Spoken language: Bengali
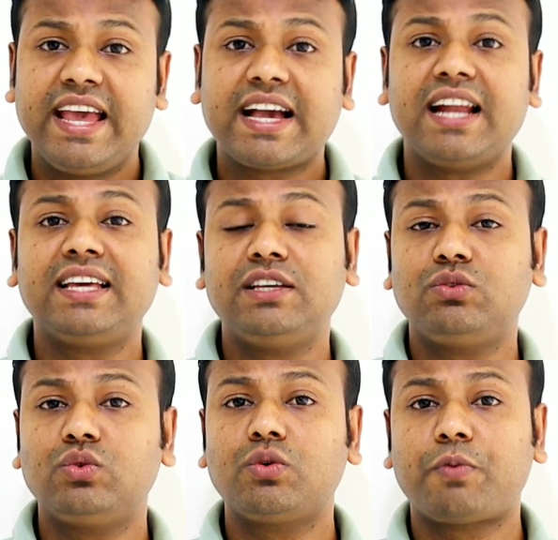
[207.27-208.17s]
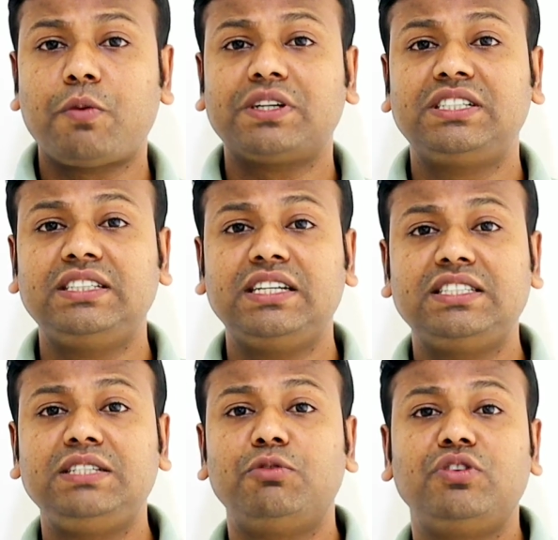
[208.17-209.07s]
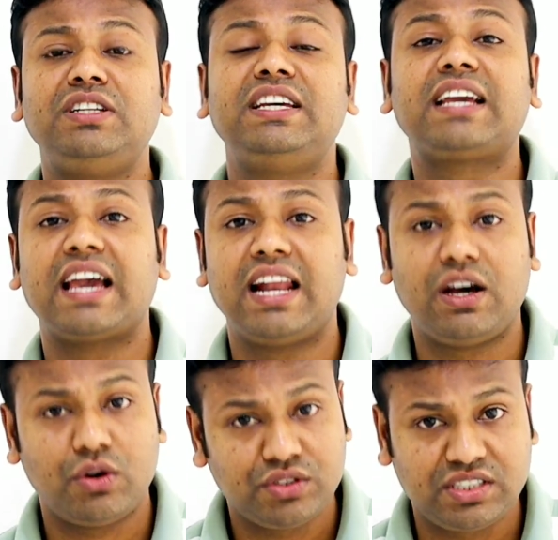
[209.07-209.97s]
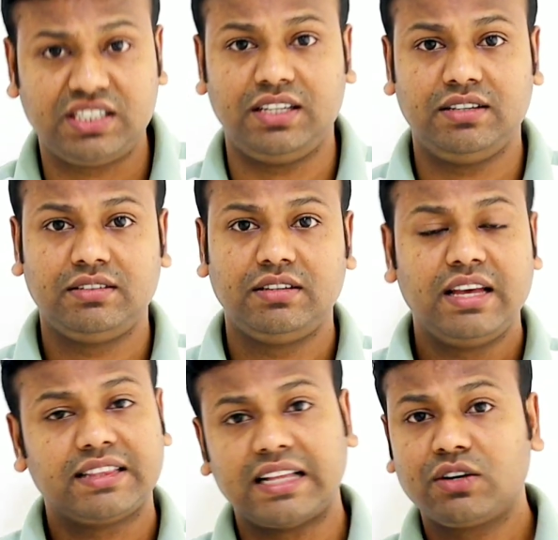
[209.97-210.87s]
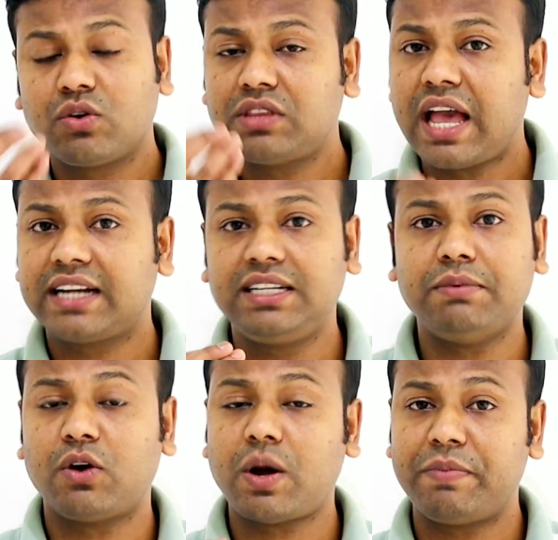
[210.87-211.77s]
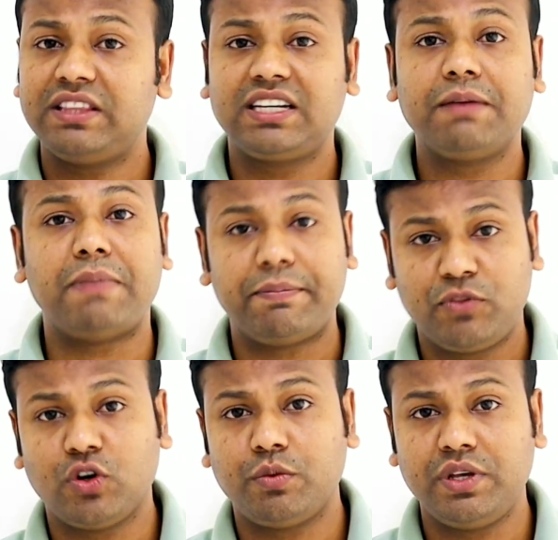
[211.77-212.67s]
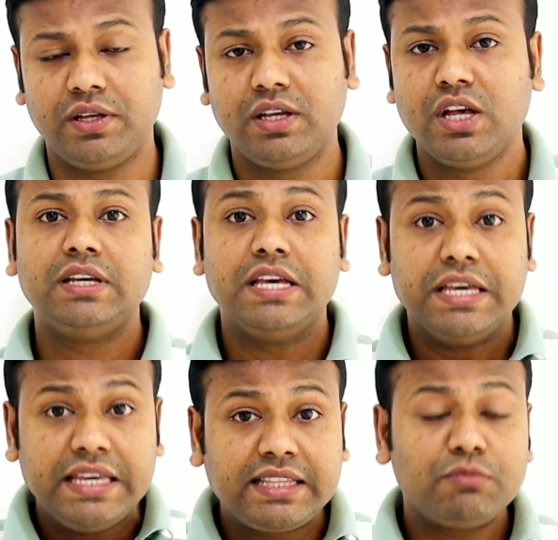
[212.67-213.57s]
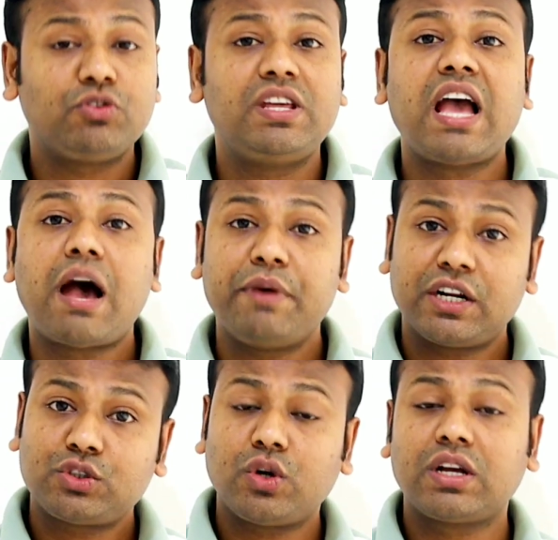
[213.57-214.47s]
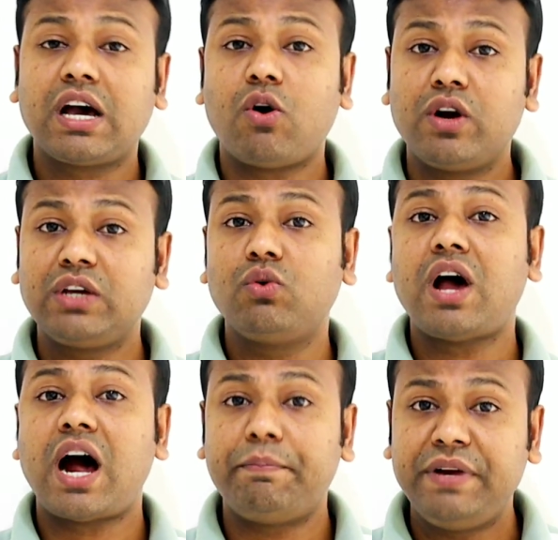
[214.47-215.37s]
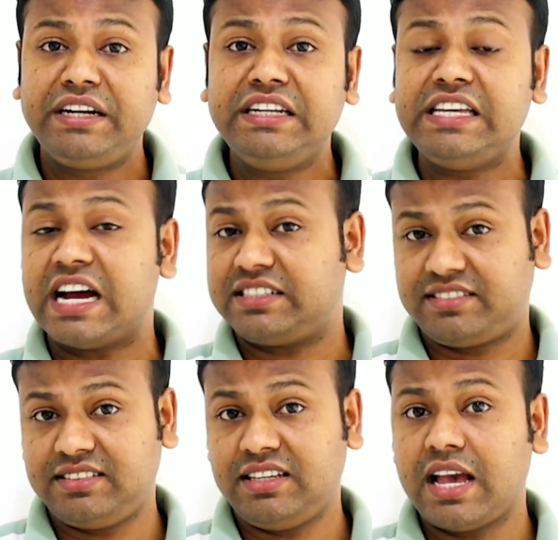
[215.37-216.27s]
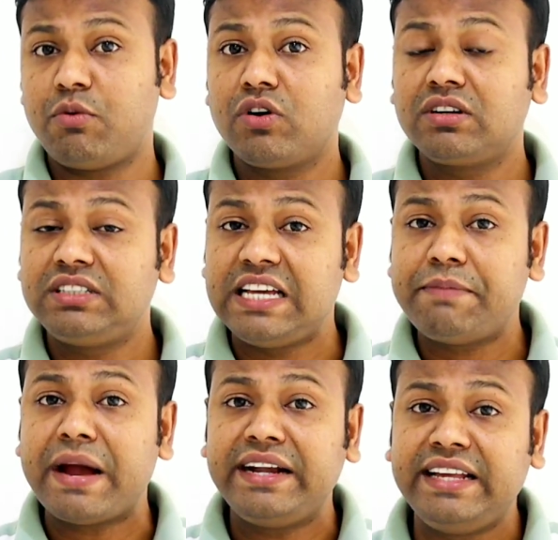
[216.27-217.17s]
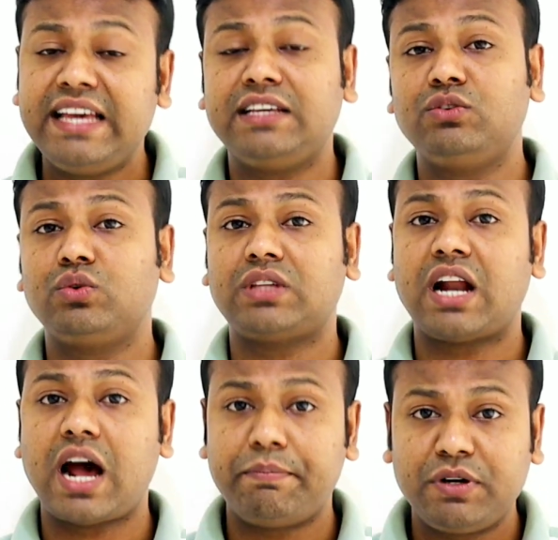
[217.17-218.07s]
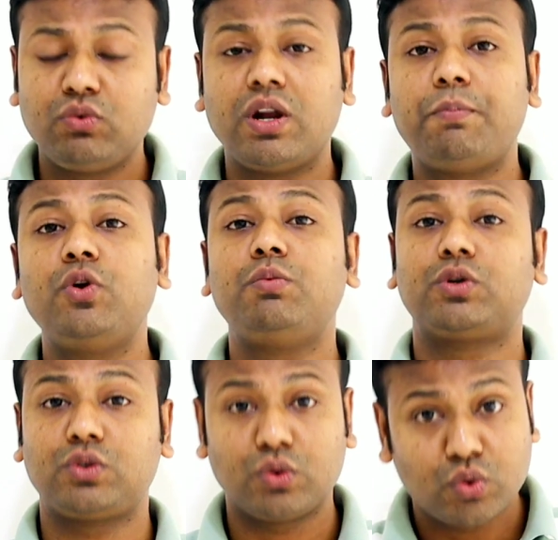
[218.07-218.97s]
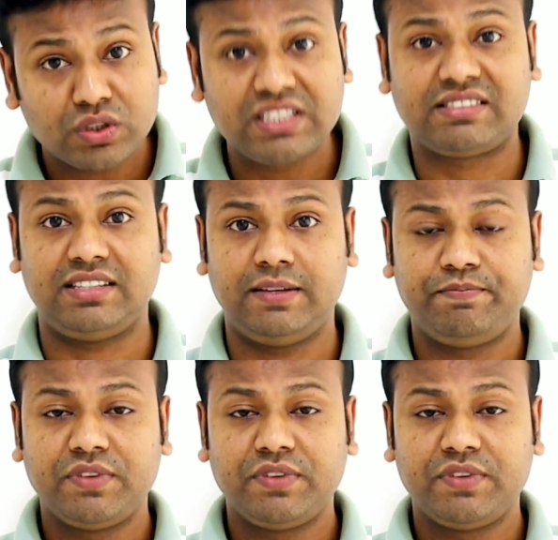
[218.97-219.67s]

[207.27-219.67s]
এখানে কিন্তু প্রবাসীদের জীবন নিয়ে খেলা হচ্ছে তাদের কথা একটিবারও আপনাদেরকে ভাবতে হবে ইতিমধ্যে আমিরাত সরকার অনেকগুলো আপডেট নিয়ে আসছে এবং ডে বাই ডে কিন্তু তারা আপডেটগুলো পরিবর্তন করতেছে